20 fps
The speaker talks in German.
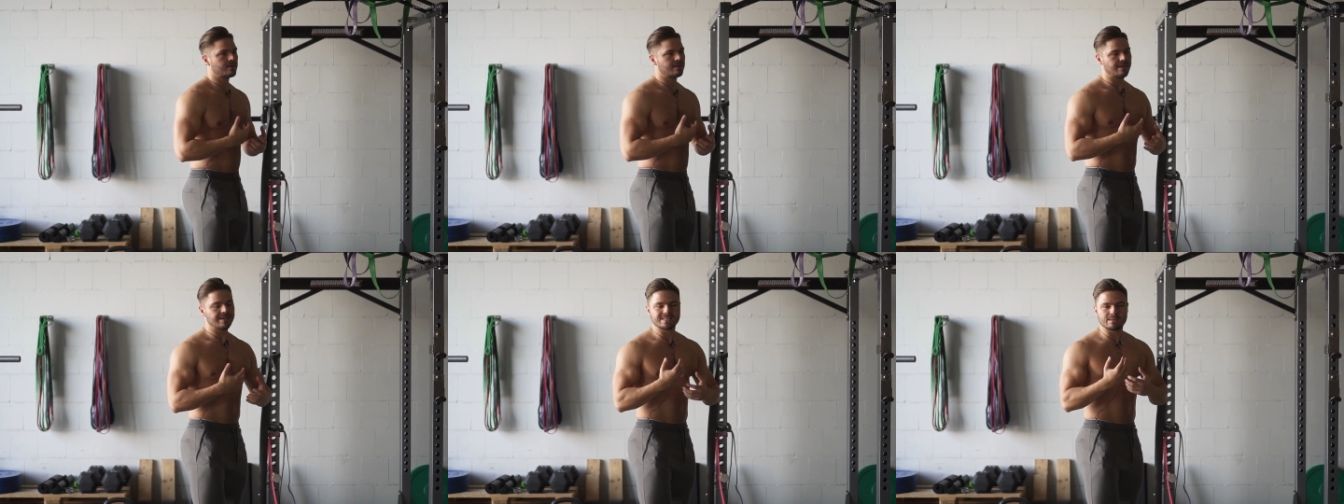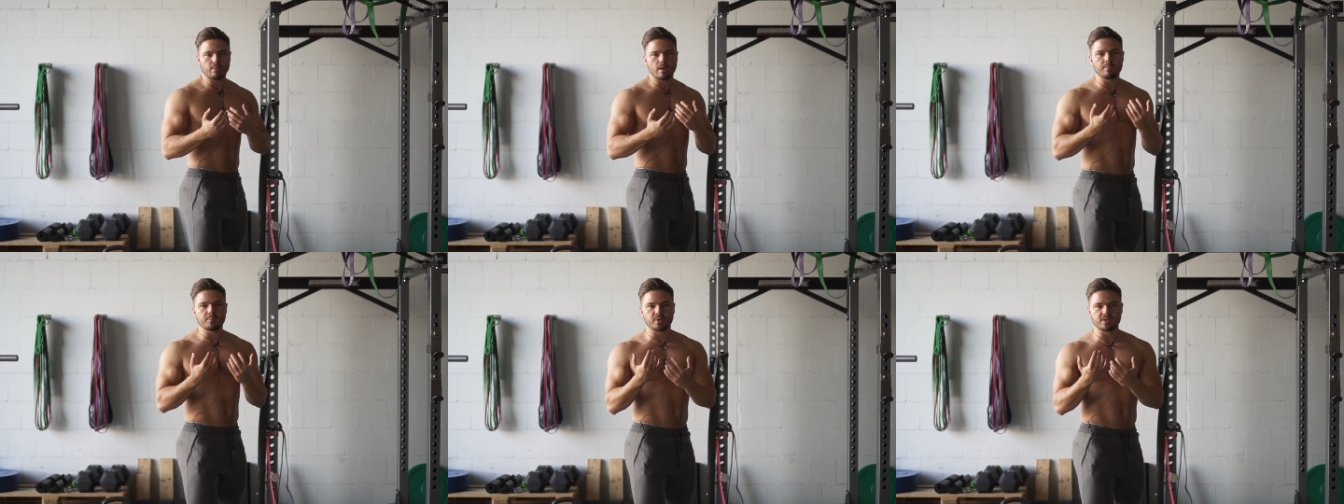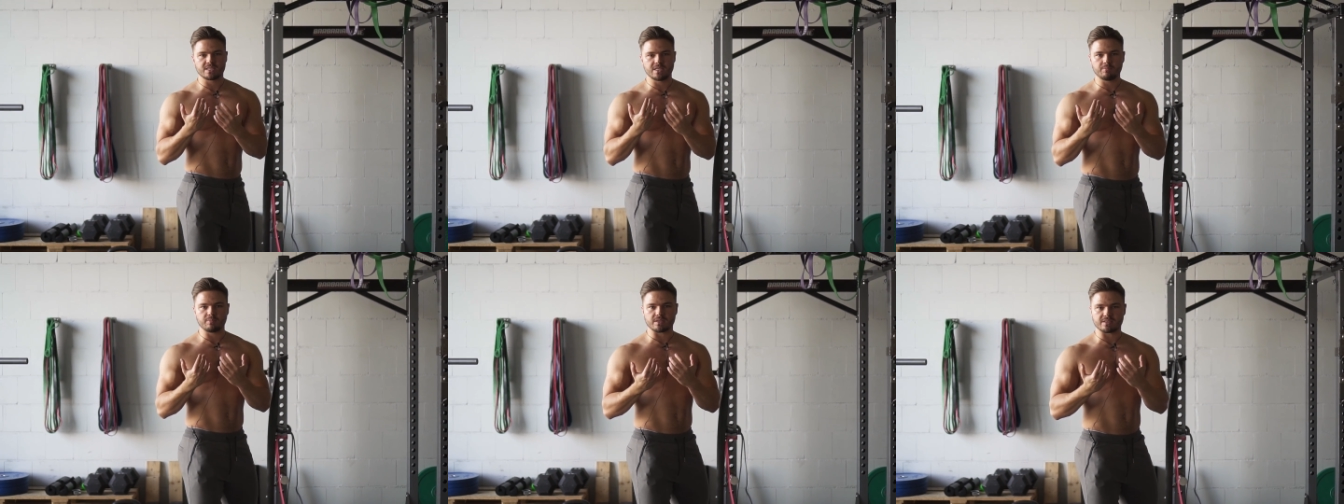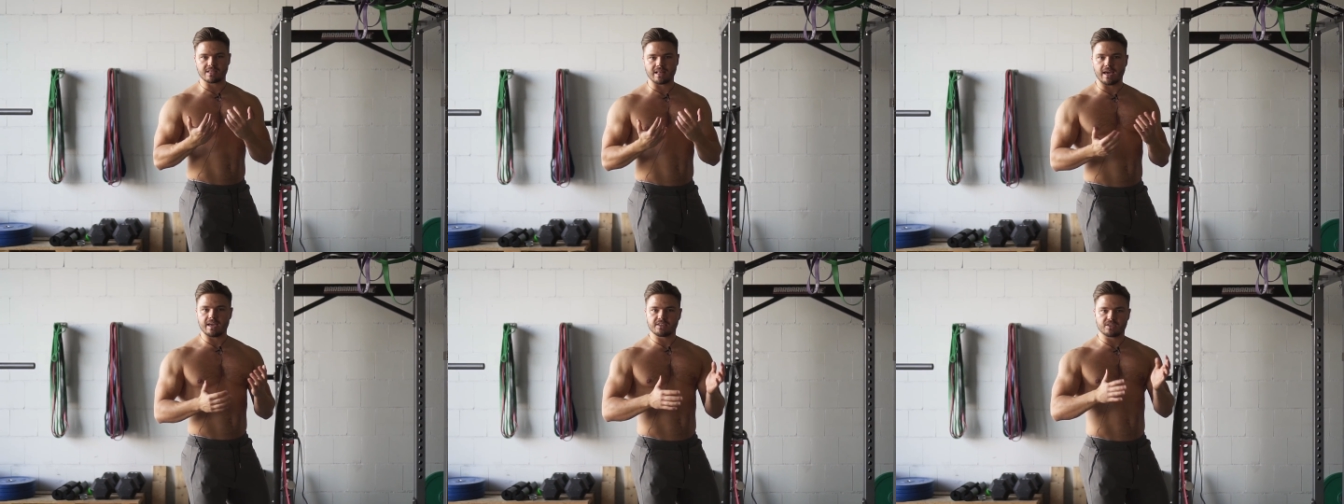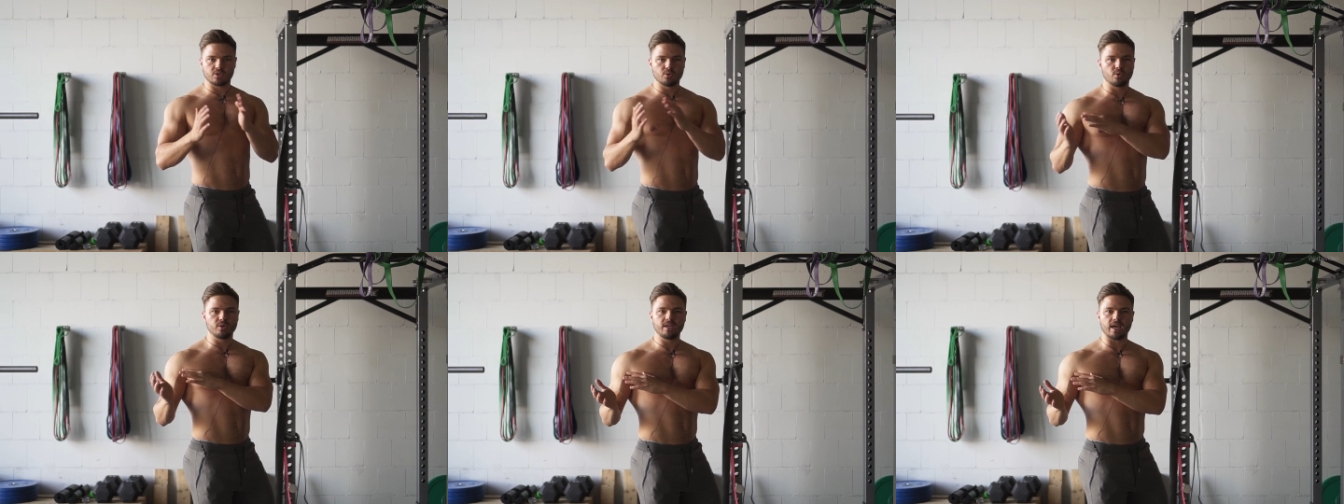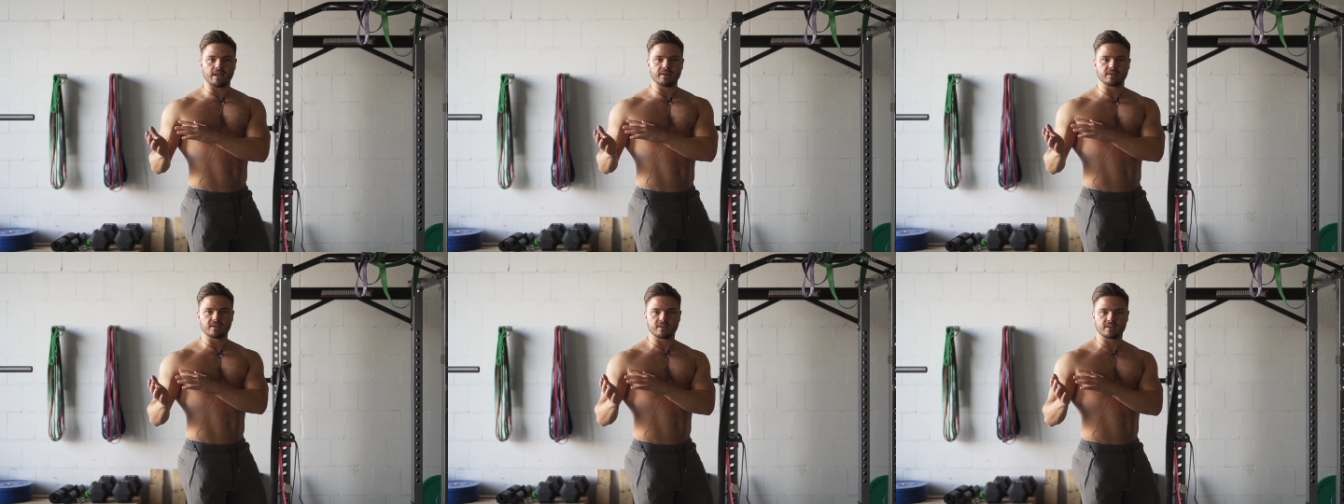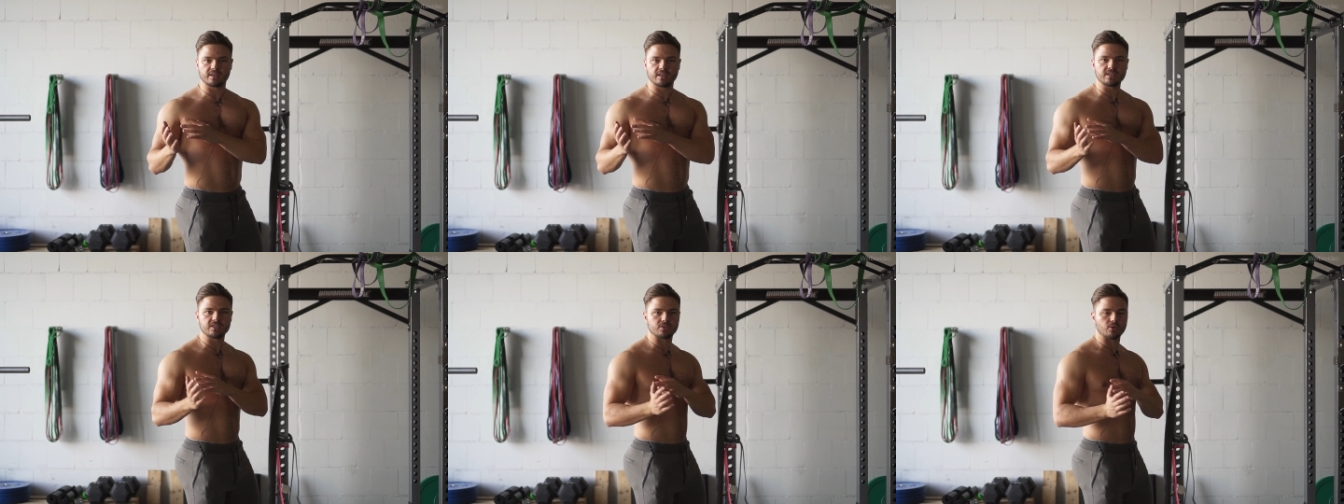Ist aber im Prinzip das gleiche, nur in die
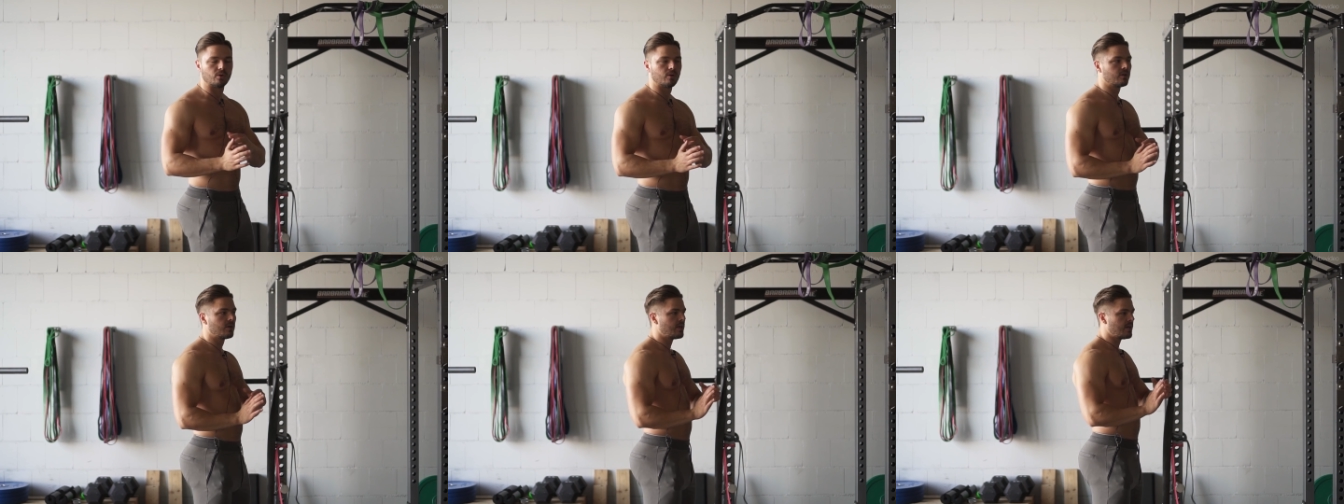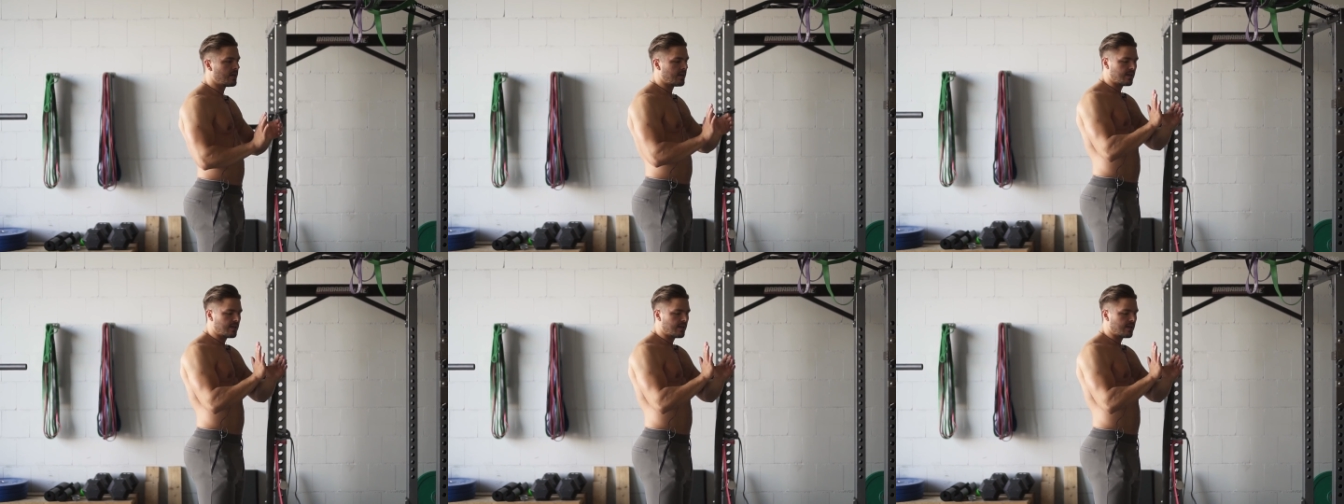andere Richtung.